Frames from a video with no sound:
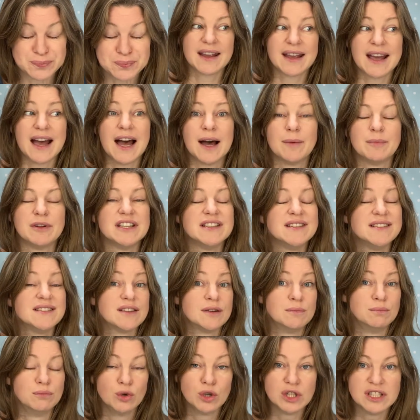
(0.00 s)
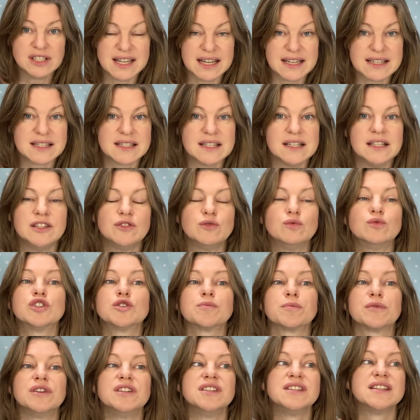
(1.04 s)
kamen diese Mulltextilien
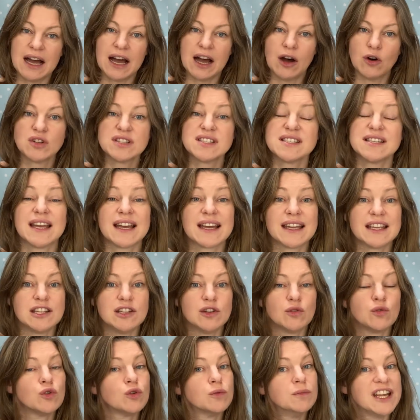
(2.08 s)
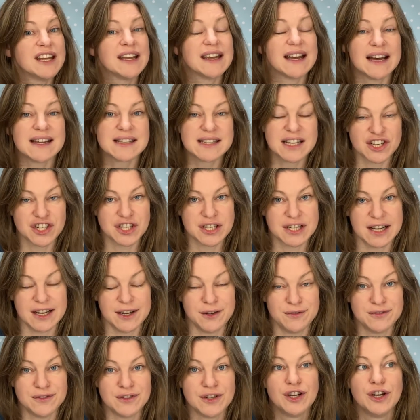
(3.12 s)
ursprünglich aus der Region um den
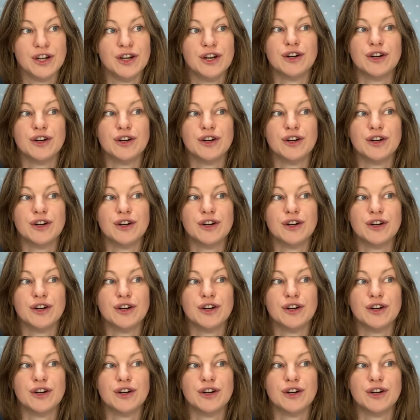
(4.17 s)
Gazastreifen.